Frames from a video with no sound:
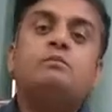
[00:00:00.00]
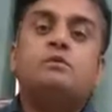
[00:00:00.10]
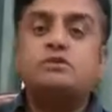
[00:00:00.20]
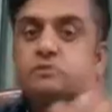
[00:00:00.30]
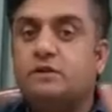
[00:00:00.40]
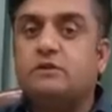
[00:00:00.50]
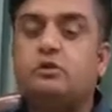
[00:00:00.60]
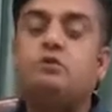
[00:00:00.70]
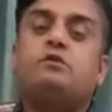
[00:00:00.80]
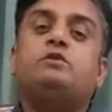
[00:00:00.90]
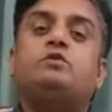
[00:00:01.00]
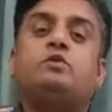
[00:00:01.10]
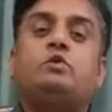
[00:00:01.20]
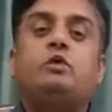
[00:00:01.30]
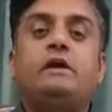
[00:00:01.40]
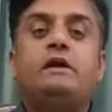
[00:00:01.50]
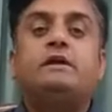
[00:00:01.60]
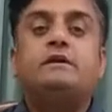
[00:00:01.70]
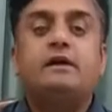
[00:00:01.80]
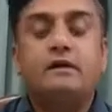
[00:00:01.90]
मुस्बत कुवतों को
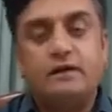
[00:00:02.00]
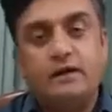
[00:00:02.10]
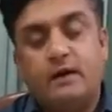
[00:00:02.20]
इकट्ठा करके